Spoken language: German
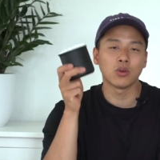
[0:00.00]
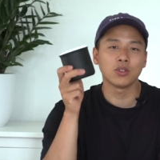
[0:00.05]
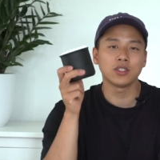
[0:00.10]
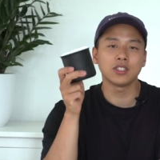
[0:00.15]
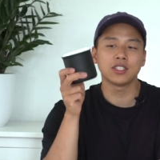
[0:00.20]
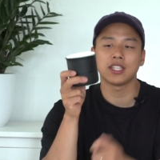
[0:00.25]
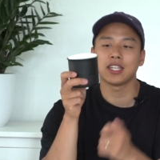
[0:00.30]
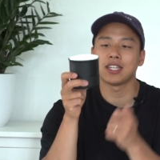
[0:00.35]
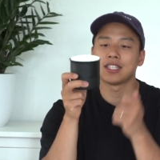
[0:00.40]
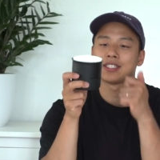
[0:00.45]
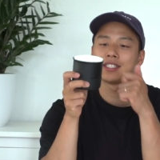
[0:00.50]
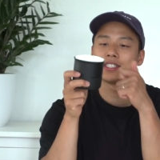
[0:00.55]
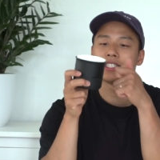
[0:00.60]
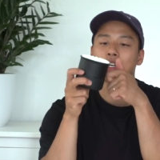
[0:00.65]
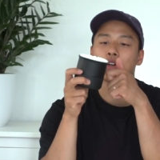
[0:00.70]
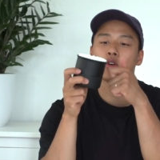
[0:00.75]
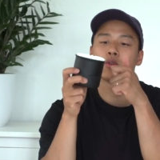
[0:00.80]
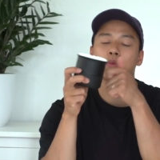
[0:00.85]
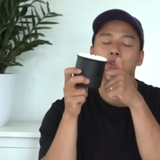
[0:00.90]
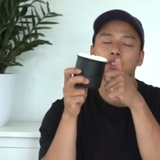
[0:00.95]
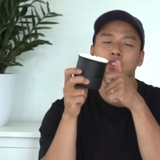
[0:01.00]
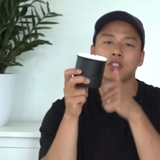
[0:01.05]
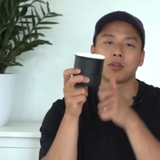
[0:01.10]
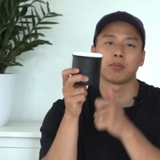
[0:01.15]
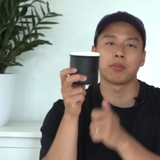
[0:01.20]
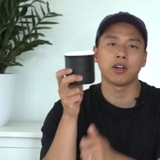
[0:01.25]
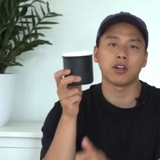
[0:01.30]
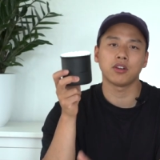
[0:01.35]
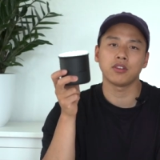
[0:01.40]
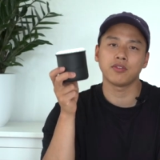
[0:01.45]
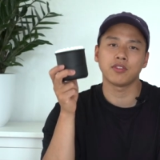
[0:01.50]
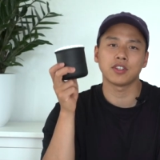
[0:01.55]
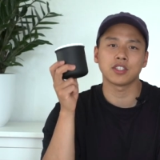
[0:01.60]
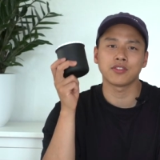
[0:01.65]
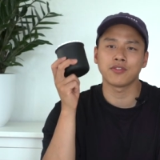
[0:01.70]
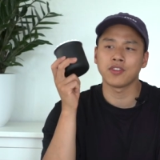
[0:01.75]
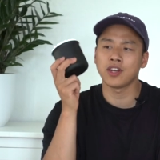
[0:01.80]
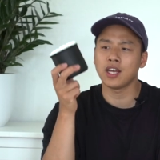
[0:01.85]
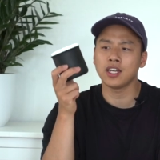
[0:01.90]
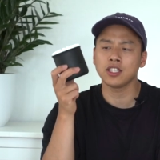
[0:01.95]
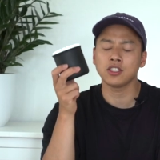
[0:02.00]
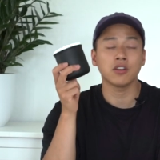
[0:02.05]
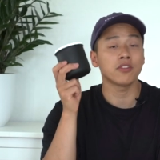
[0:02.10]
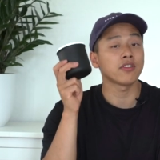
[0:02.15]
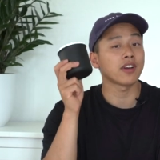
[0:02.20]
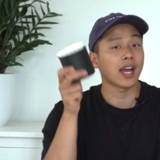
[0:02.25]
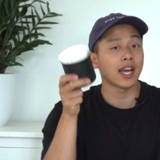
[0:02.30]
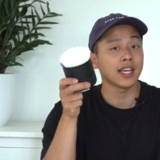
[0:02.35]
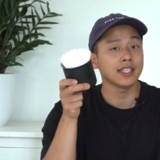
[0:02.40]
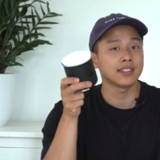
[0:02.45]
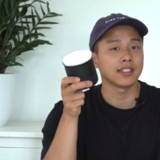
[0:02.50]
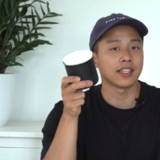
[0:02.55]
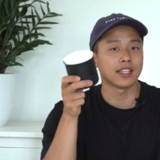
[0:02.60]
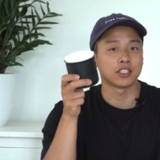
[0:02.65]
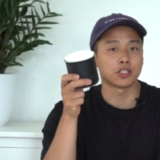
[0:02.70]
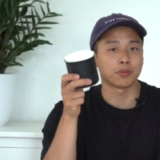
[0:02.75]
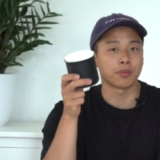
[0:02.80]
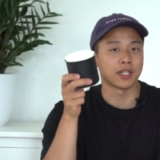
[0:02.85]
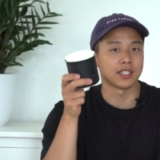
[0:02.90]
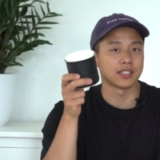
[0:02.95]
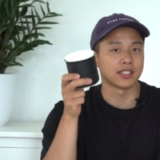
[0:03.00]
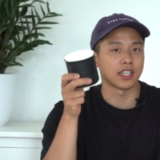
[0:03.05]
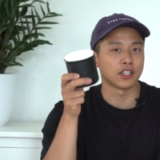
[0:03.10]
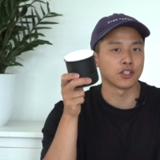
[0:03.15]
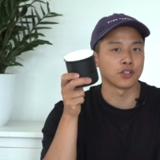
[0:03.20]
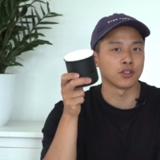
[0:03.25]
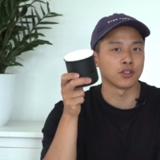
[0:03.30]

und er ist sehr robust gebaut, was vielleicht auf Reisen ganz spannend sein